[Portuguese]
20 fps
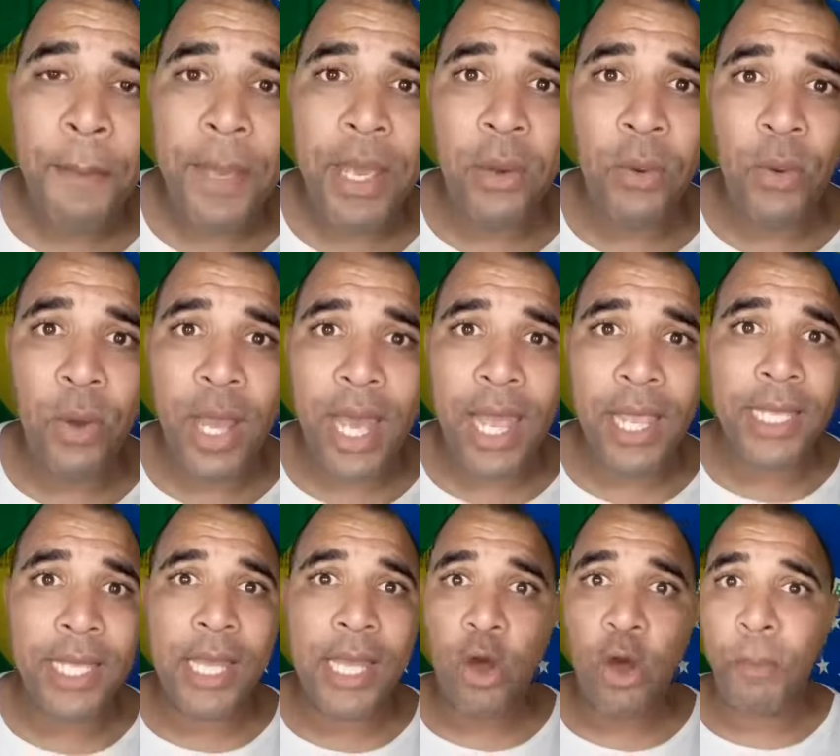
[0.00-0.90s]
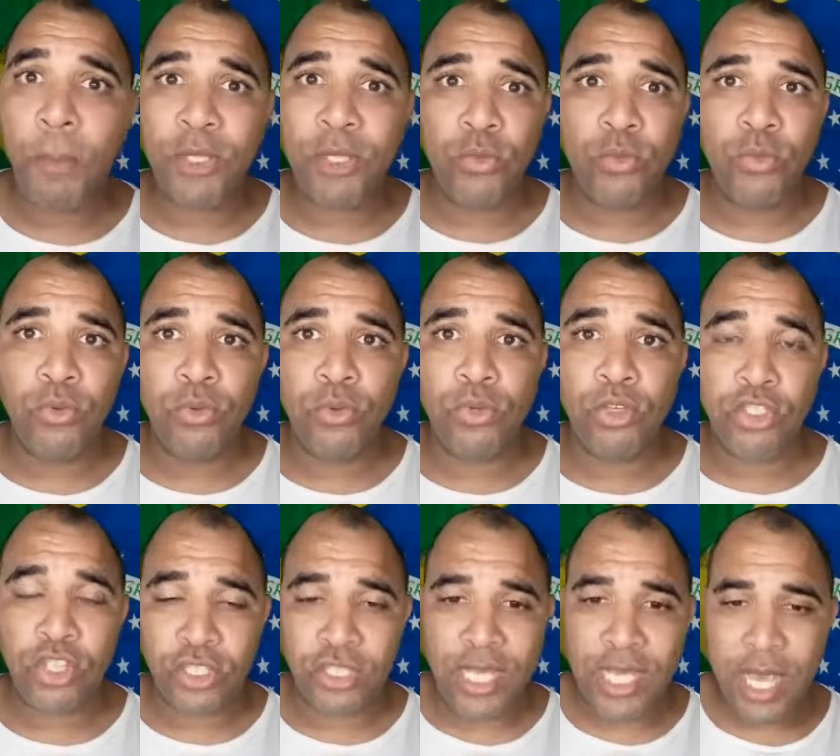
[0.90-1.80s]
Meu, é que nem Copa do
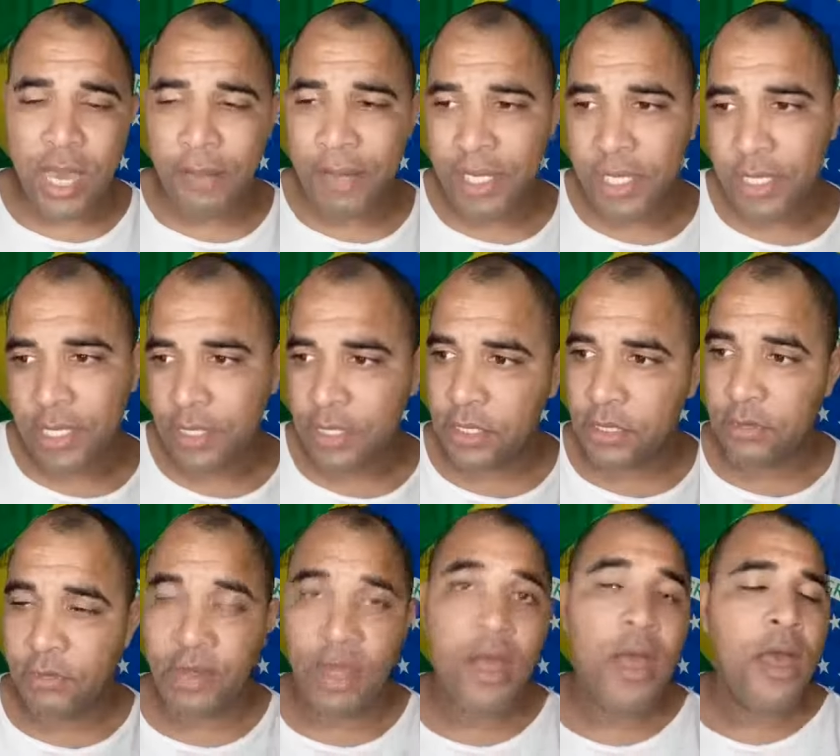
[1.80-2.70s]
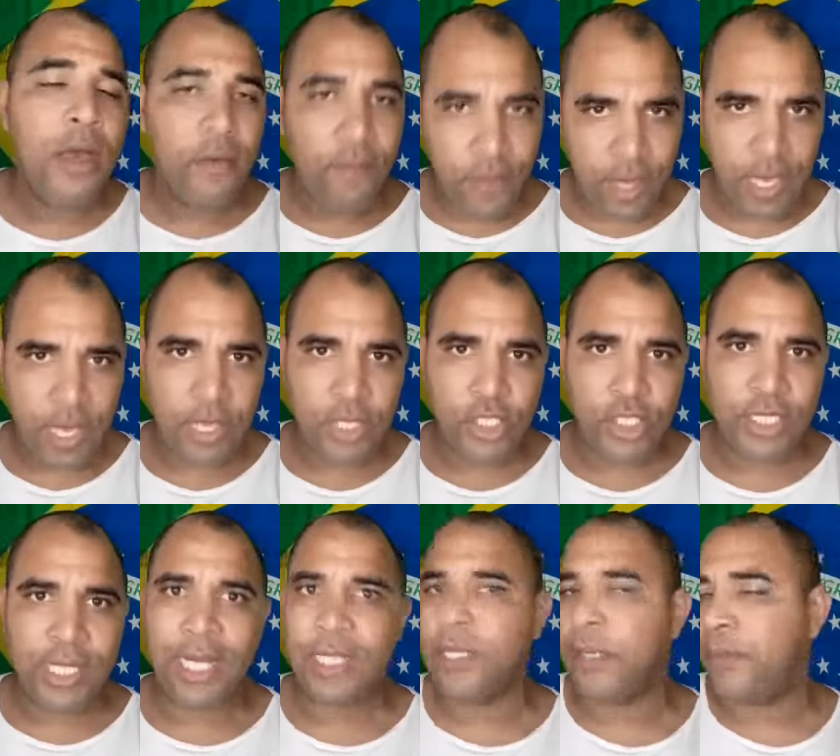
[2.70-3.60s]
Mundo. Eu só sei que a Marina Silva vem
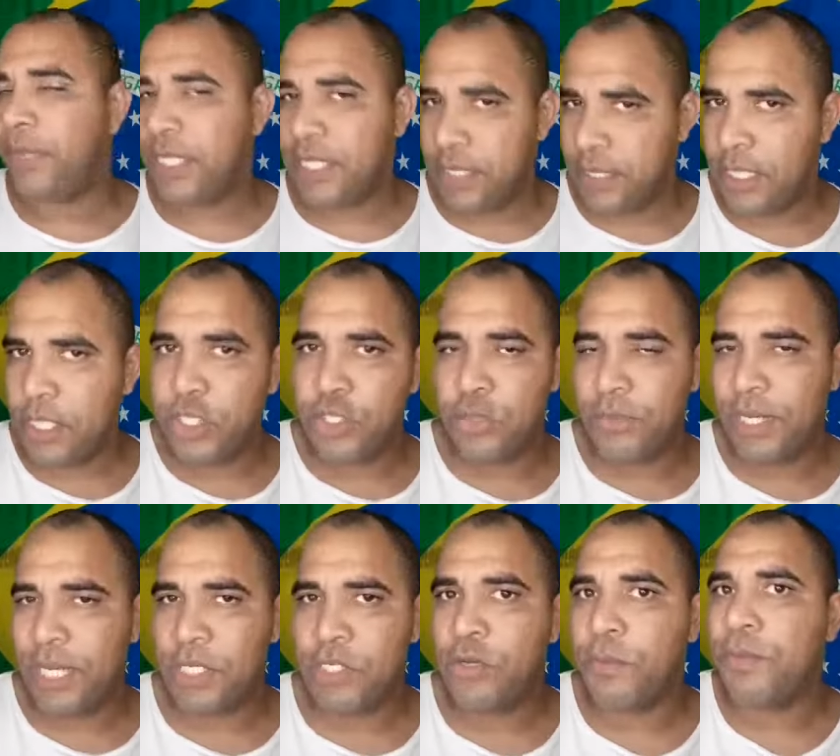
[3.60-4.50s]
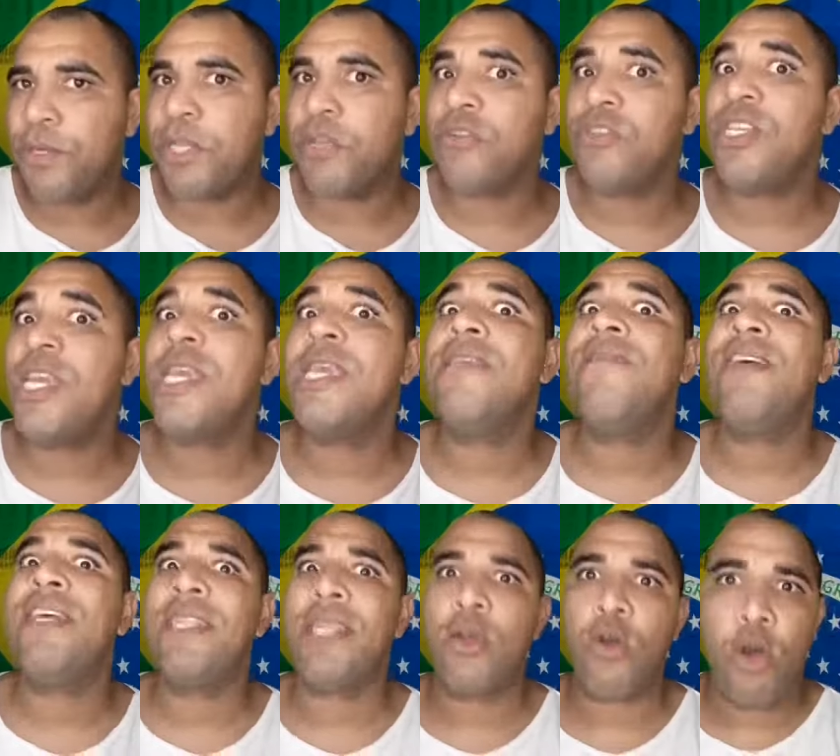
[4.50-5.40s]
candidata a presidente do Brasil porque eu sei que
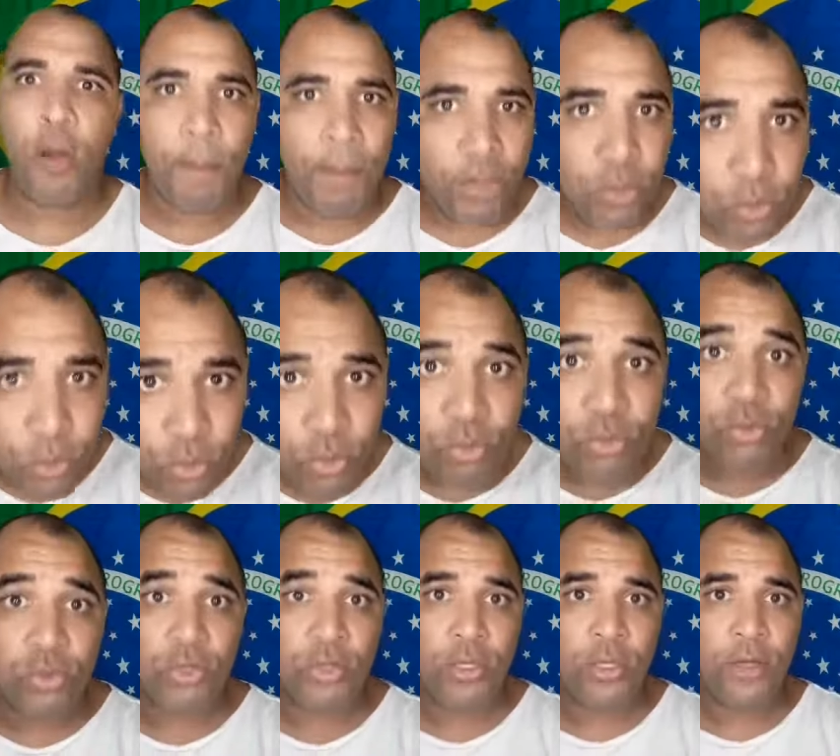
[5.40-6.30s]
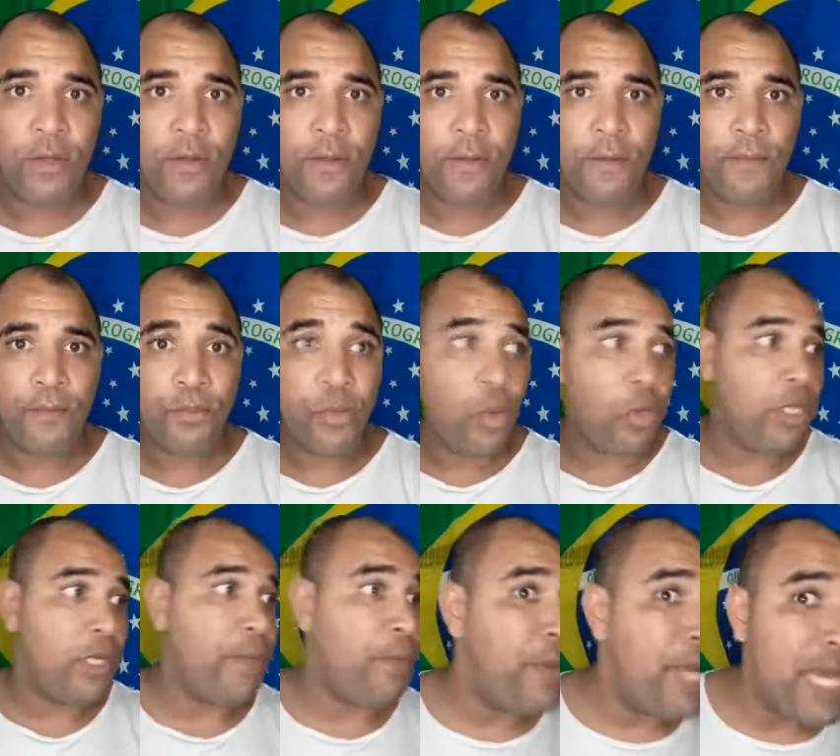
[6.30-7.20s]
vai ter Copa do Mundo.
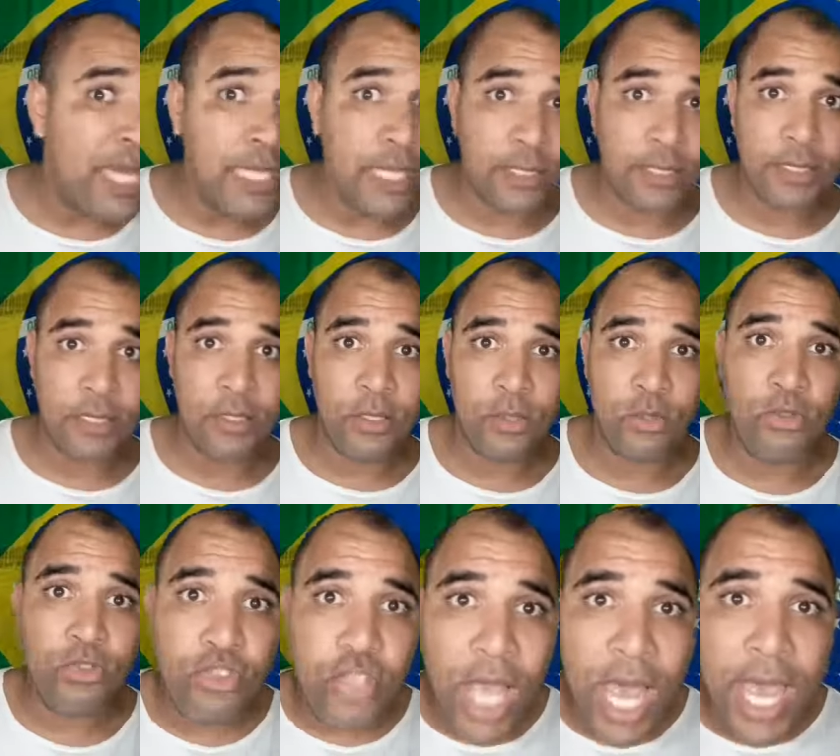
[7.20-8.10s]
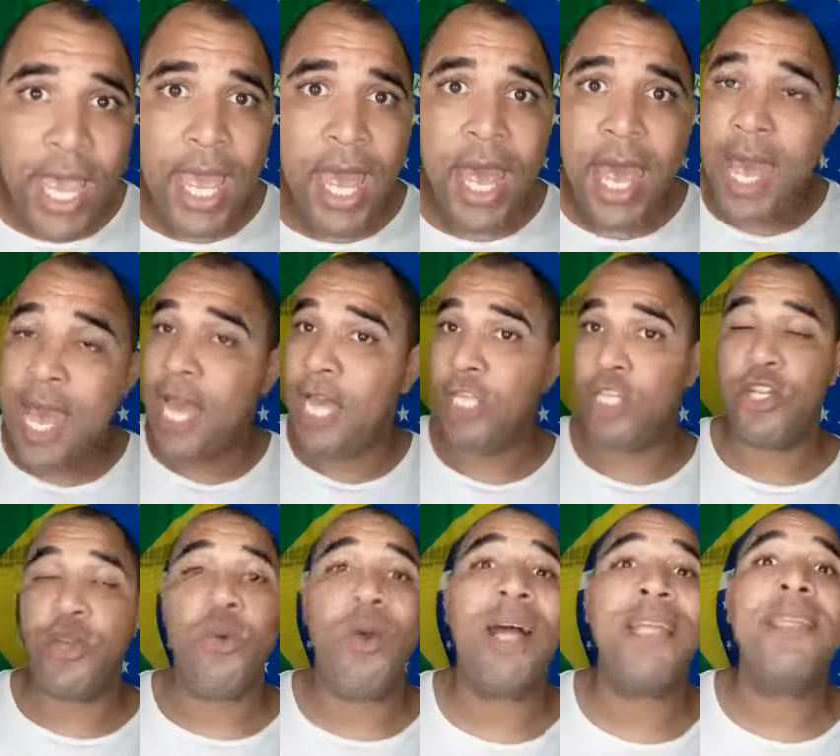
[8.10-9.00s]
Olimpíadas. Não sei. É
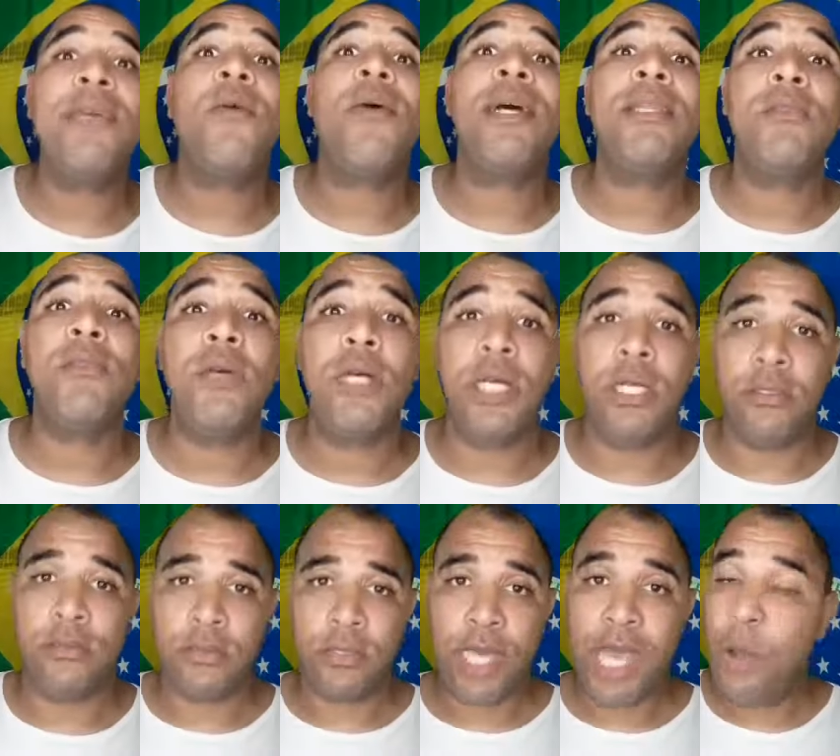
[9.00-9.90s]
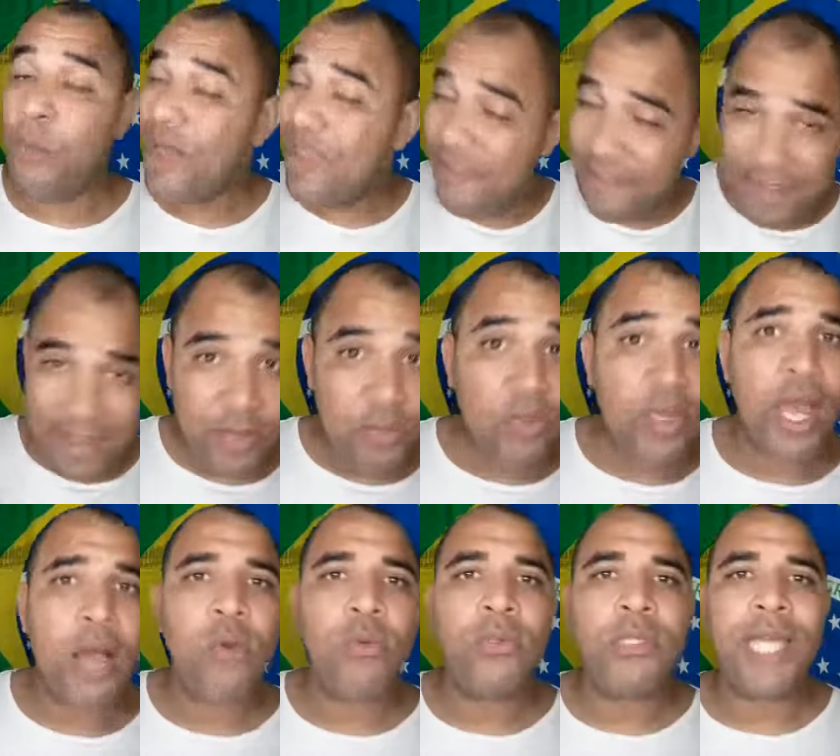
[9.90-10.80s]
de quatro em quatro anos. É um
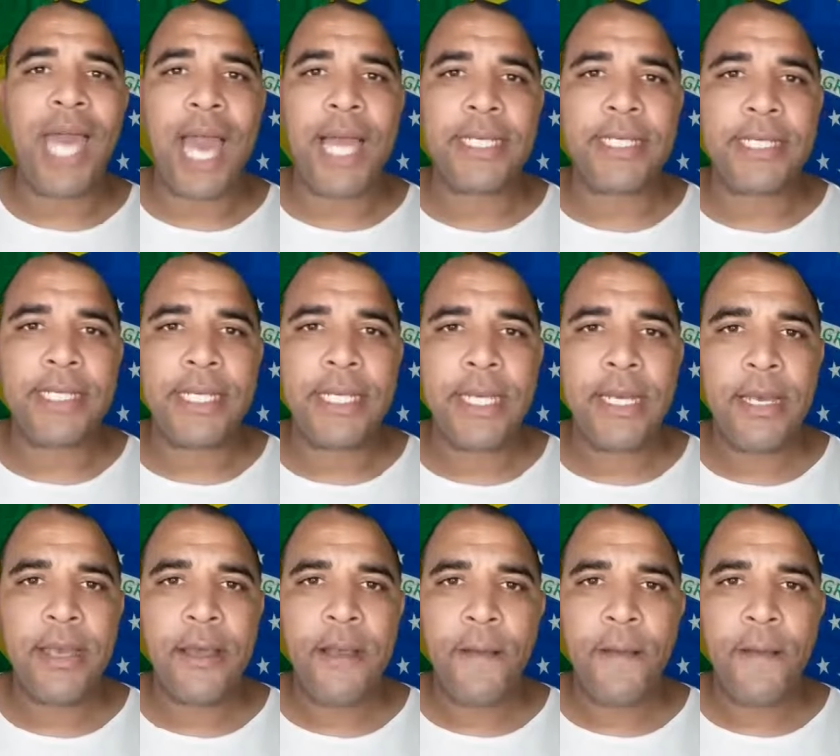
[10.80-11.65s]
evento que acontece.